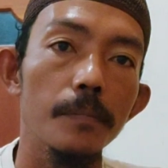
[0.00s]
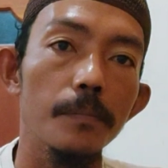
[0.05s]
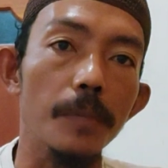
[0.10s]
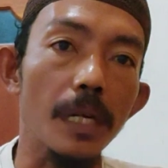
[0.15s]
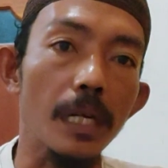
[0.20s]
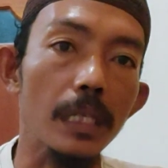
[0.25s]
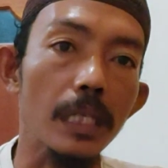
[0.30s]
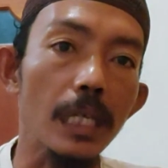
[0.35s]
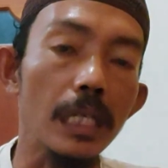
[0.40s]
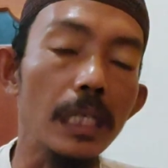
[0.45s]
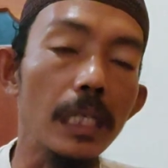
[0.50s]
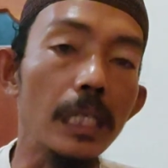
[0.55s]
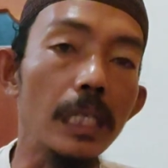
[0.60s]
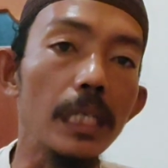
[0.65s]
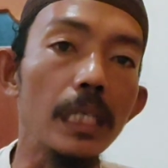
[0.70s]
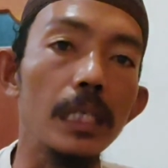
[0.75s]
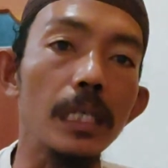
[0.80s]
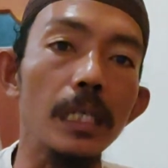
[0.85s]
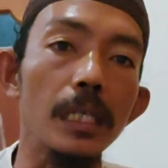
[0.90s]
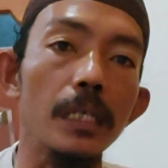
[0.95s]
pertanian
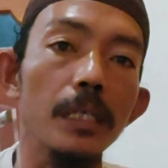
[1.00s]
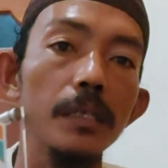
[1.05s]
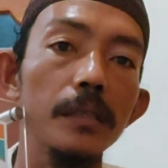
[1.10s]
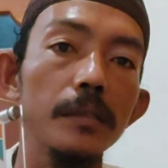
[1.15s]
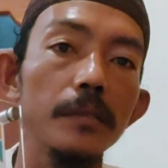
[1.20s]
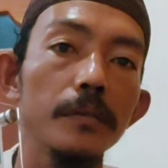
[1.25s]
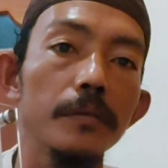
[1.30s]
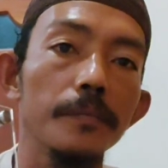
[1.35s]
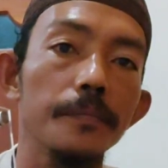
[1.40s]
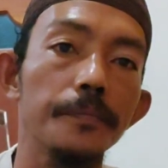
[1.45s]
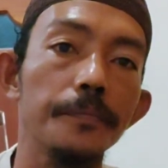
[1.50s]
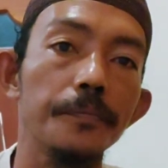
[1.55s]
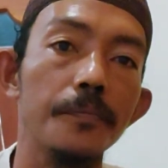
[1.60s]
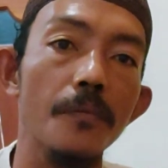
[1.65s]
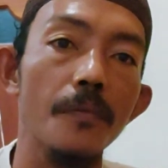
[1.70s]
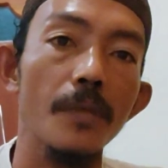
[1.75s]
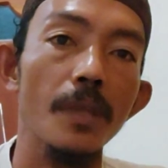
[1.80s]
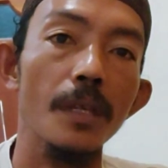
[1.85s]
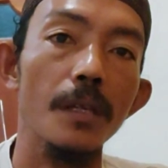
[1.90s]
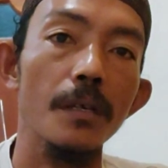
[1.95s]
kita ya.
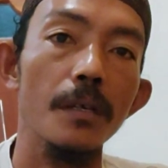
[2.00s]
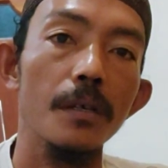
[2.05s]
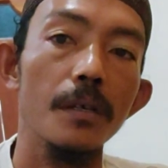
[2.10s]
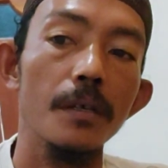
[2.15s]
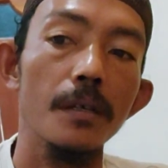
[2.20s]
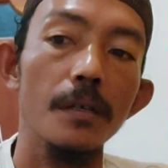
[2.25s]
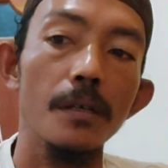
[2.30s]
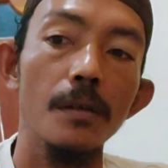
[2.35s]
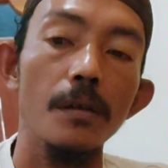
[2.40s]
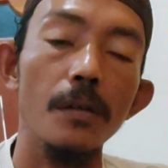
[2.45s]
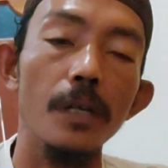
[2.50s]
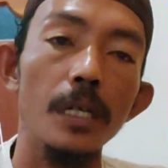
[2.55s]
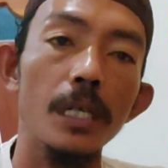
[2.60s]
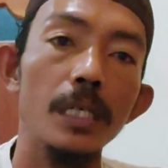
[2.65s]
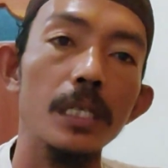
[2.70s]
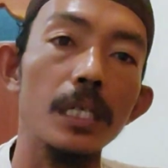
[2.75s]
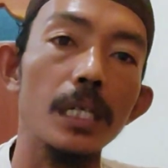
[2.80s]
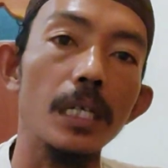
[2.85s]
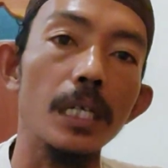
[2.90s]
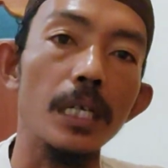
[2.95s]
Oke,
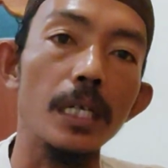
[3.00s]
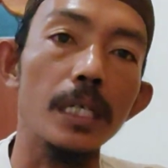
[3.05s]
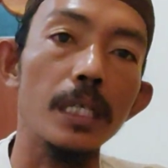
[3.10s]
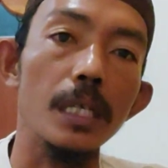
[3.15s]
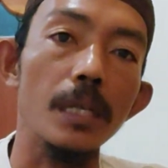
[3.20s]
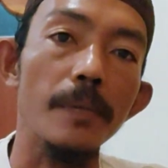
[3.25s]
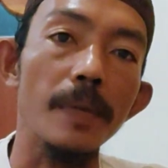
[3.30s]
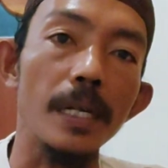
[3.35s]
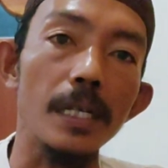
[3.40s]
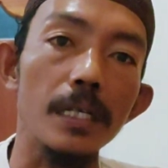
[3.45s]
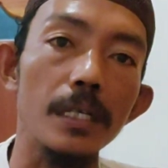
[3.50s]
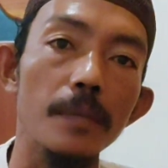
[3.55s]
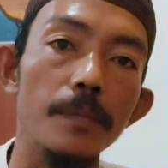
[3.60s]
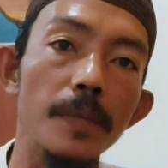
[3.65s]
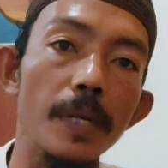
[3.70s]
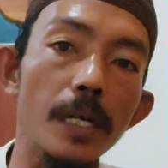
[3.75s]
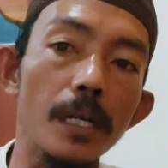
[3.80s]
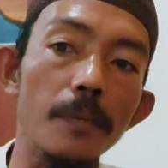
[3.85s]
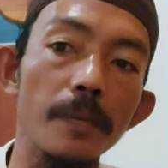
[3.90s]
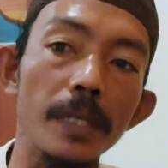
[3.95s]
sekali lagi terima kasih
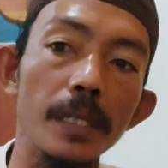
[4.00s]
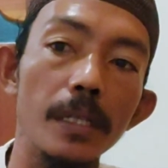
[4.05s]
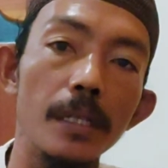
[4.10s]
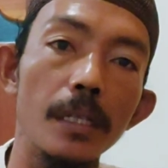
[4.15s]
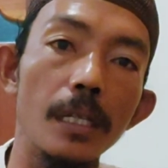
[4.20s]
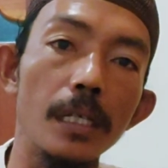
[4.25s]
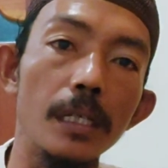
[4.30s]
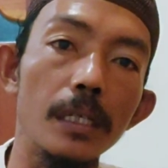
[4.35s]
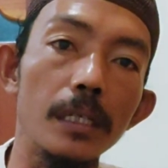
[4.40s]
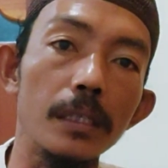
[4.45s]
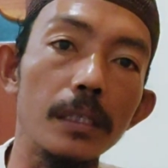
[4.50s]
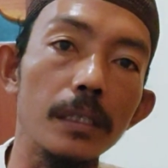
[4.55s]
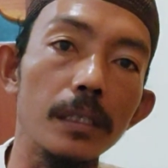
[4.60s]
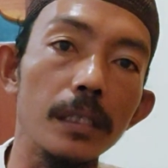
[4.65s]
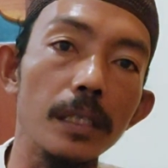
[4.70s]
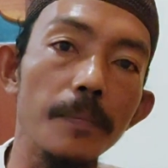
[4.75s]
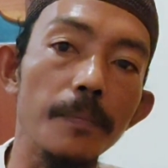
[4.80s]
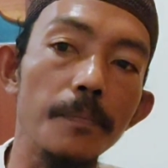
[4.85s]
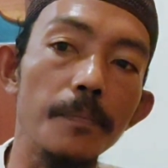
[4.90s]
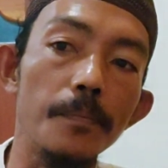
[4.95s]
Pak Ermin dan
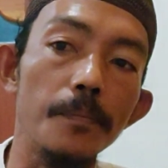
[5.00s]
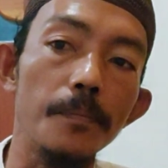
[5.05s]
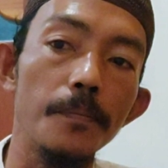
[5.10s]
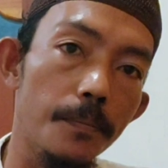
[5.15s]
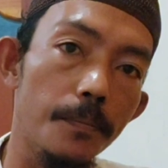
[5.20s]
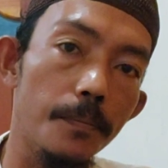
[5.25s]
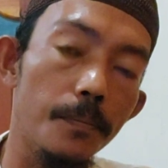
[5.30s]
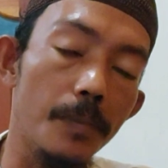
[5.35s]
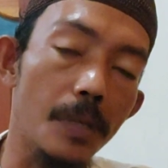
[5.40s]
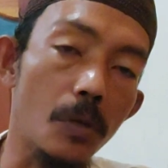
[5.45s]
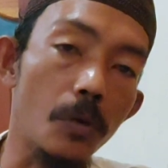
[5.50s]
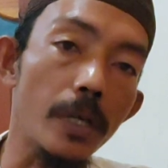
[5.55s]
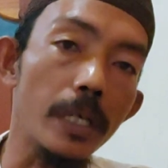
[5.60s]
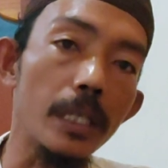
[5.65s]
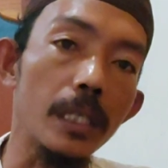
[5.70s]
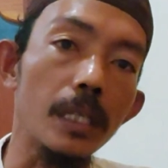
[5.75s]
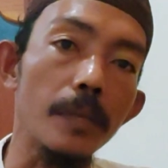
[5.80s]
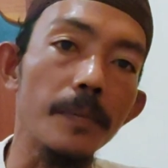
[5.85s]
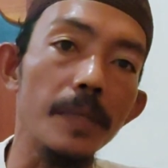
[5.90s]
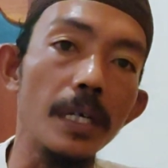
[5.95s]
tim
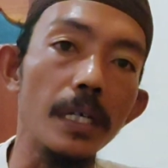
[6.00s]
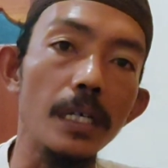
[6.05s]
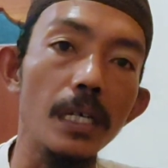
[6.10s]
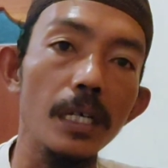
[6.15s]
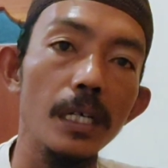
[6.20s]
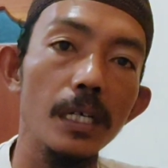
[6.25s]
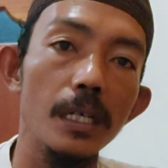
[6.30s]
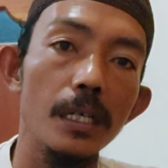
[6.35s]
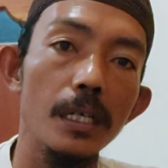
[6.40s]
Merauke Tetap Jaya.